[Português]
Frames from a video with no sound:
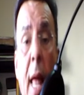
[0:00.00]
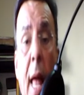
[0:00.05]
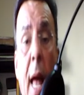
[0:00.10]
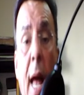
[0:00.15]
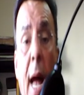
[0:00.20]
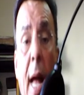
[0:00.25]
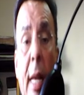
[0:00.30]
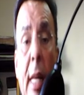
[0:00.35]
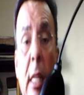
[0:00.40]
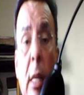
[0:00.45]

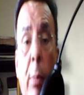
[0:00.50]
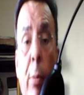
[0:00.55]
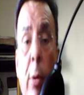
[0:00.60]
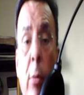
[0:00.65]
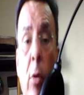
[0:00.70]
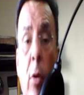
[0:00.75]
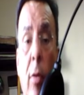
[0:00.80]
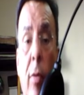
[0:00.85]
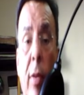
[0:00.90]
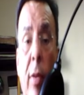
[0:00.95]
além de
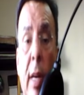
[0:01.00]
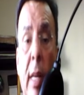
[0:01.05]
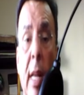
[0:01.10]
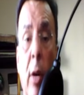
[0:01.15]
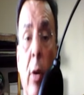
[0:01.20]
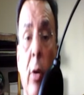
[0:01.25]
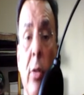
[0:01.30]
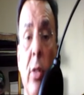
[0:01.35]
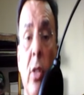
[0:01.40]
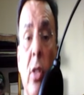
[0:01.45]
promover
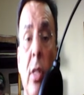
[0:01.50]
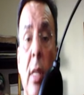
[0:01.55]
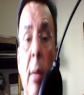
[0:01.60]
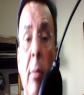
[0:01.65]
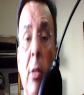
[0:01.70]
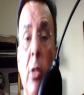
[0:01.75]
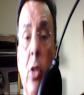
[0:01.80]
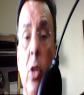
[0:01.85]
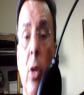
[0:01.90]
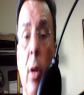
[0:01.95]

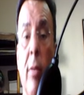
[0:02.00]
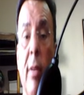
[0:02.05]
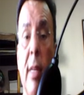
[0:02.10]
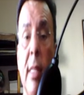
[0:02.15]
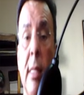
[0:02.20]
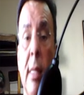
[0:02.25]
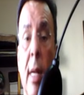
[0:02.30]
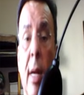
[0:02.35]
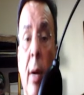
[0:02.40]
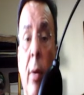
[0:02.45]
ecossistemas de
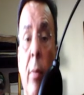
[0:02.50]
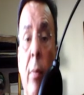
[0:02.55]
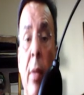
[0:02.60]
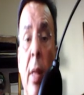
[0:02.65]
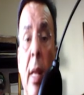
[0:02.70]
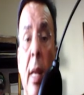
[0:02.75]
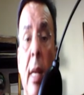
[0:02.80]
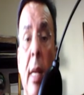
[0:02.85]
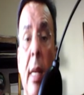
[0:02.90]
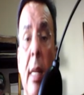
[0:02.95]
inovação
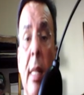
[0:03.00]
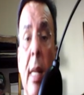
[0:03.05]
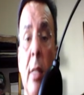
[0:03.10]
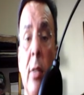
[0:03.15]
e da